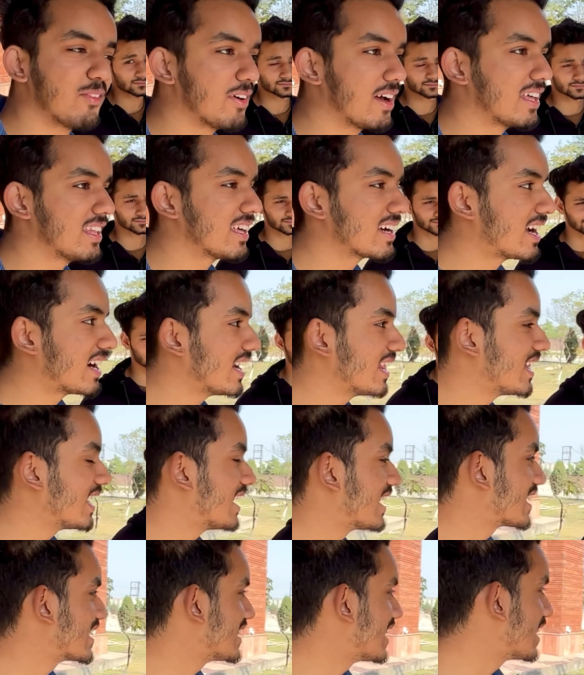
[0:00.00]
फायदा गाड़ी
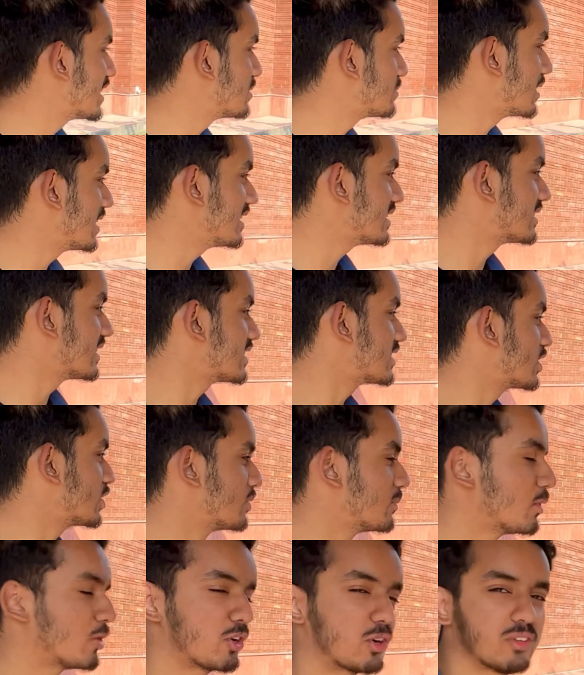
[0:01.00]
लाने का दानिश भाई सच्चा अच्छा
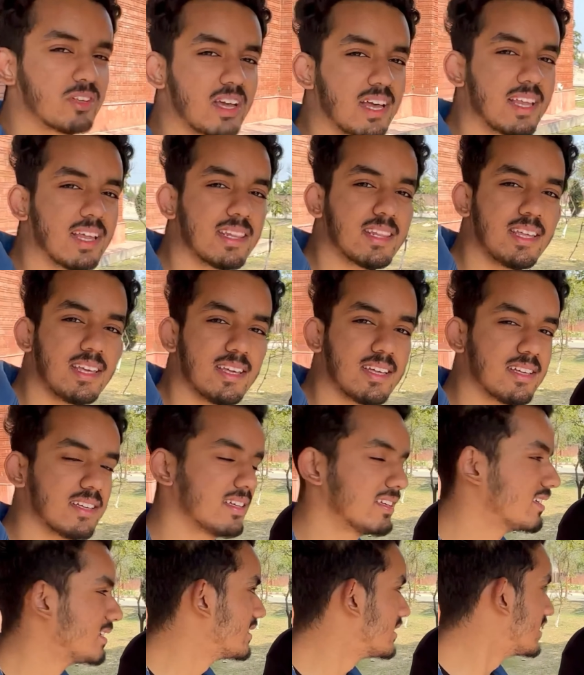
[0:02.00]
तो ऑटो से आ जाते आ
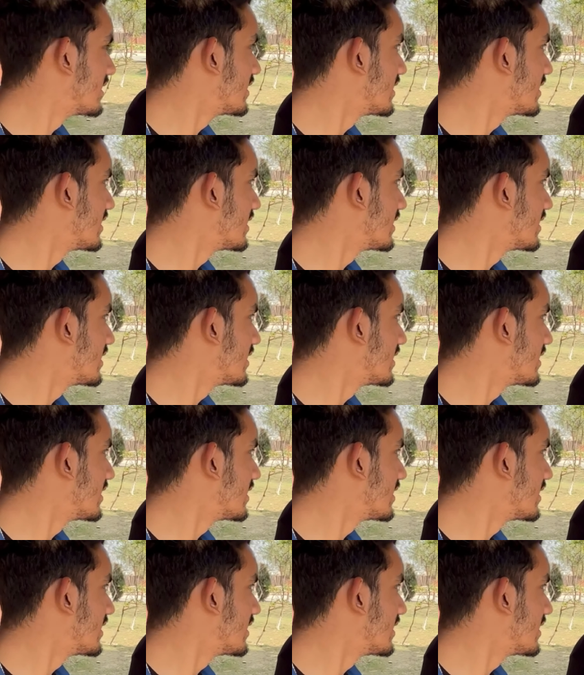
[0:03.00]
ही जाता